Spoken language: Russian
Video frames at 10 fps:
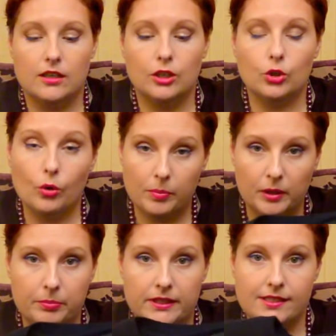
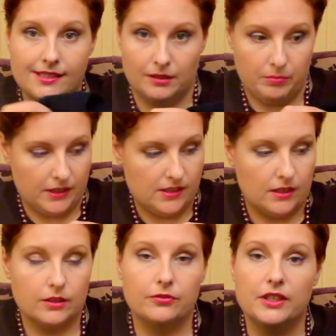хлопок
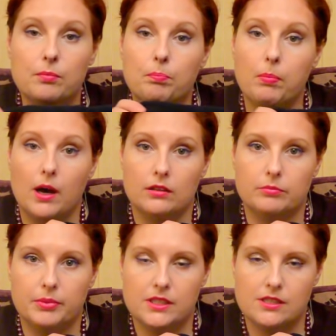50% и
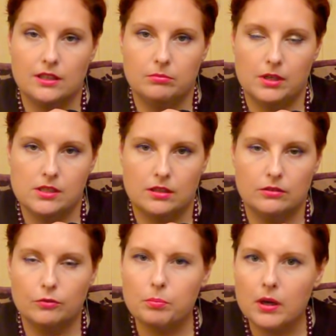пан 50%.
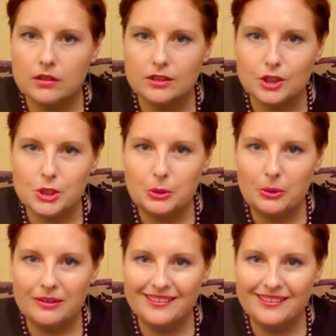Пан это что?